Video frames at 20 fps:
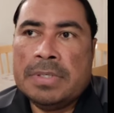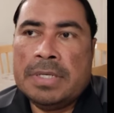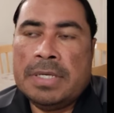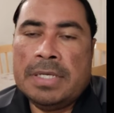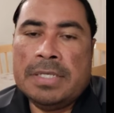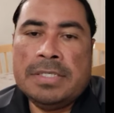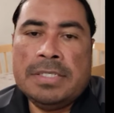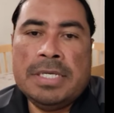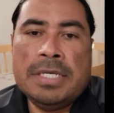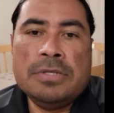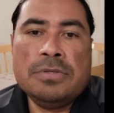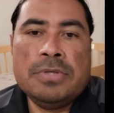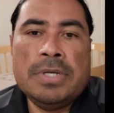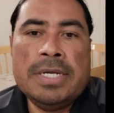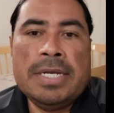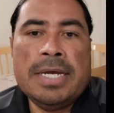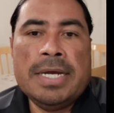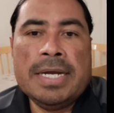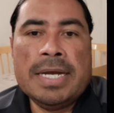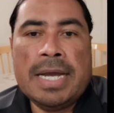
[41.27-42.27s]
que si eso
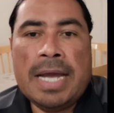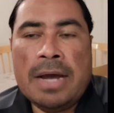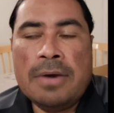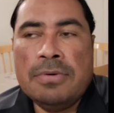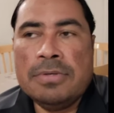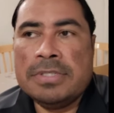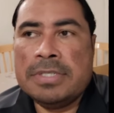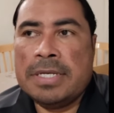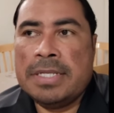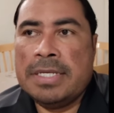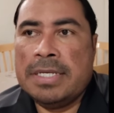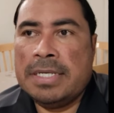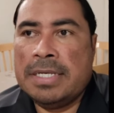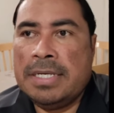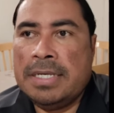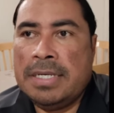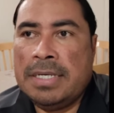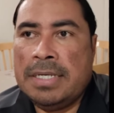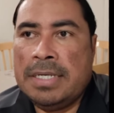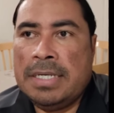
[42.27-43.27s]
era causa de
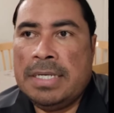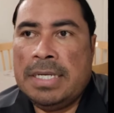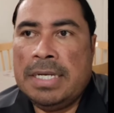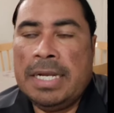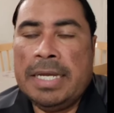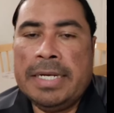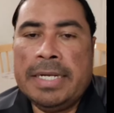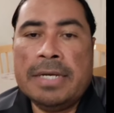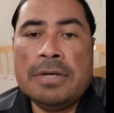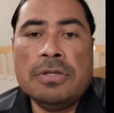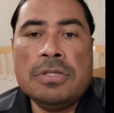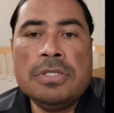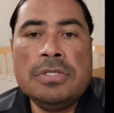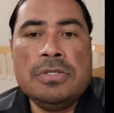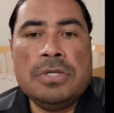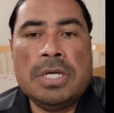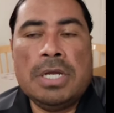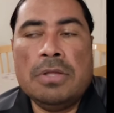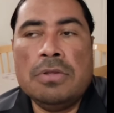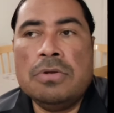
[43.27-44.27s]
que el aire
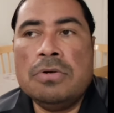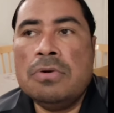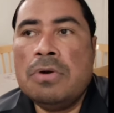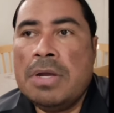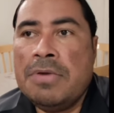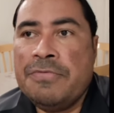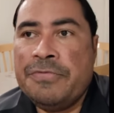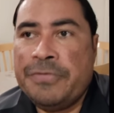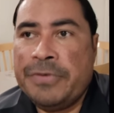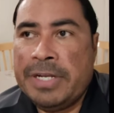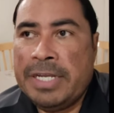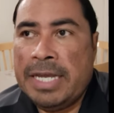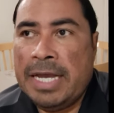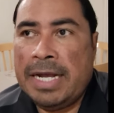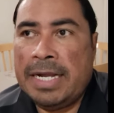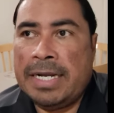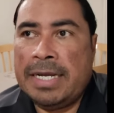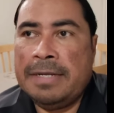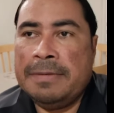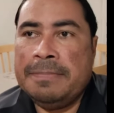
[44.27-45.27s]
acondicionado no
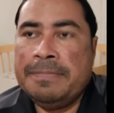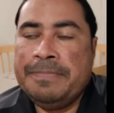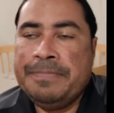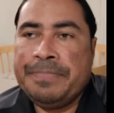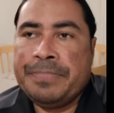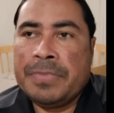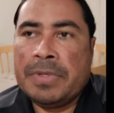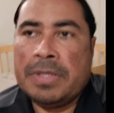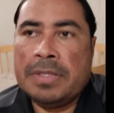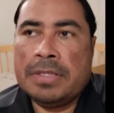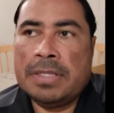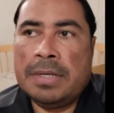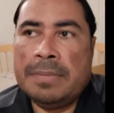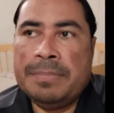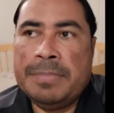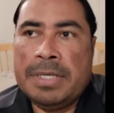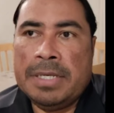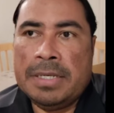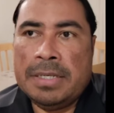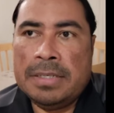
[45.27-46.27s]
enfriara.
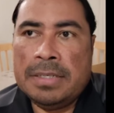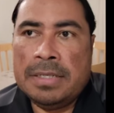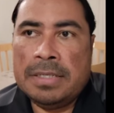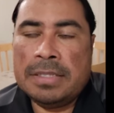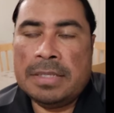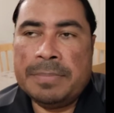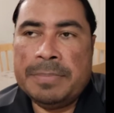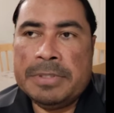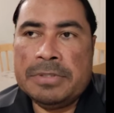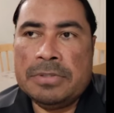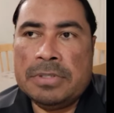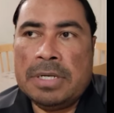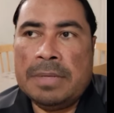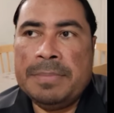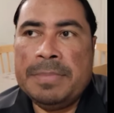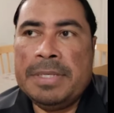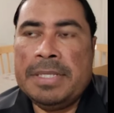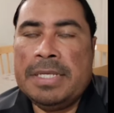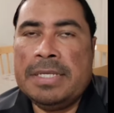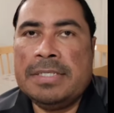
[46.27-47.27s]
También esta persona
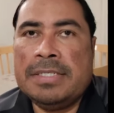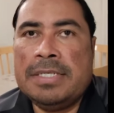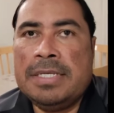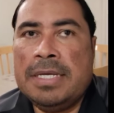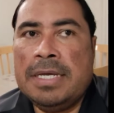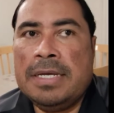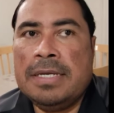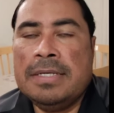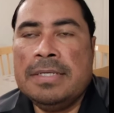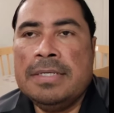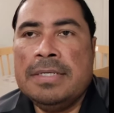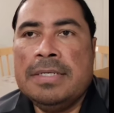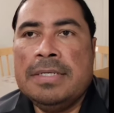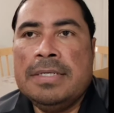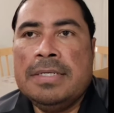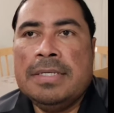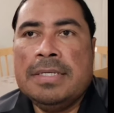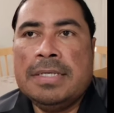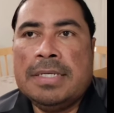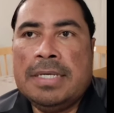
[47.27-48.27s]
me decía
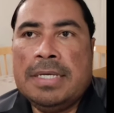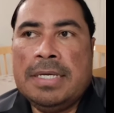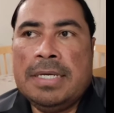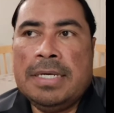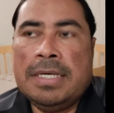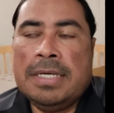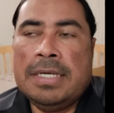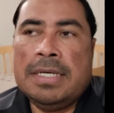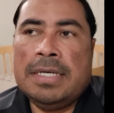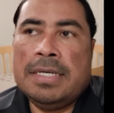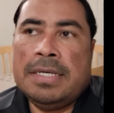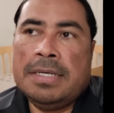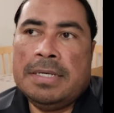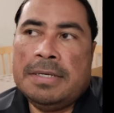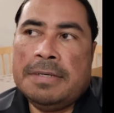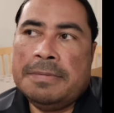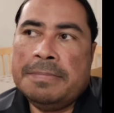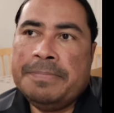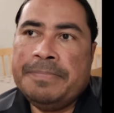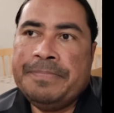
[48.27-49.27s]

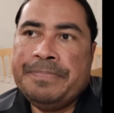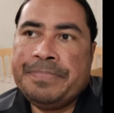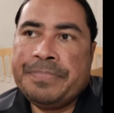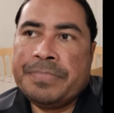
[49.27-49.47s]
que